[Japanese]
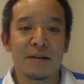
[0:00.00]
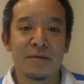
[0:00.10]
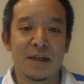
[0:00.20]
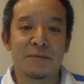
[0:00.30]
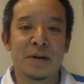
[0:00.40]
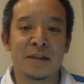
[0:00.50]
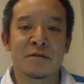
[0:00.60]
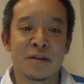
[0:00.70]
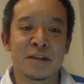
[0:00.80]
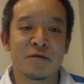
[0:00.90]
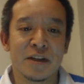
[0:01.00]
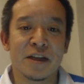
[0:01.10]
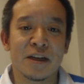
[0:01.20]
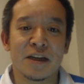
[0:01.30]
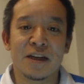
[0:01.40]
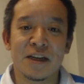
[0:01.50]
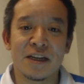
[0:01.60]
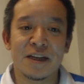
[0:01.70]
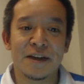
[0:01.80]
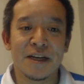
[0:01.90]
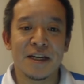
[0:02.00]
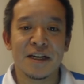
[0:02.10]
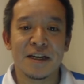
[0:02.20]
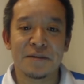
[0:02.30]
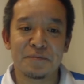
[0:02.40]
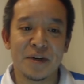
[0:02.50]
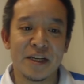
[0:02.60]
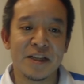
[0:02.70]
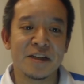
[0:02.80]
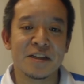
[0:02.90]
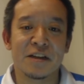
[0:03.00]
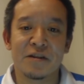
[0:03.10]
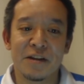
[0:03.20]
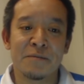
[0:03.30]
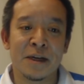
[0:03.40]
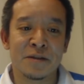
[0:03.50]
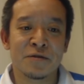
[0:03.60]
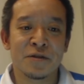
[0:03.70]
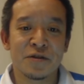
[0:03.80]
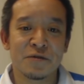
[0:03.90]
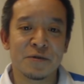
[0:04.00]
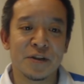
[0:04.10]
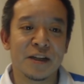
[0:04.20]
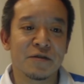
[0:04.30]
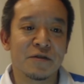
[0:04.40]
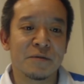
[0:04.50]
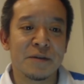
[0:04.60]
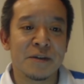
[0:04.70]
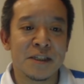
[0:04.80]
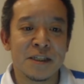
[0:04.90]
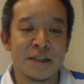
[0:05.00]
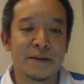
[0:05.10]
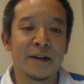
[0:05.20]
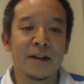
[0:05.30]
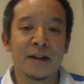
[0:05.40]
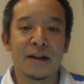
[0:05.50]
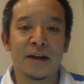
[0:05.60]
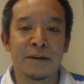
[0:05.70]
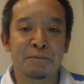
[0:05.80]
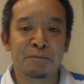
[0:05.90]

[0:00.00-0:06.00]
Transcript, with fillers: まあまあ、それはそれで、えー、まあいいんですけどね、まあそういうもんだと思います。はい。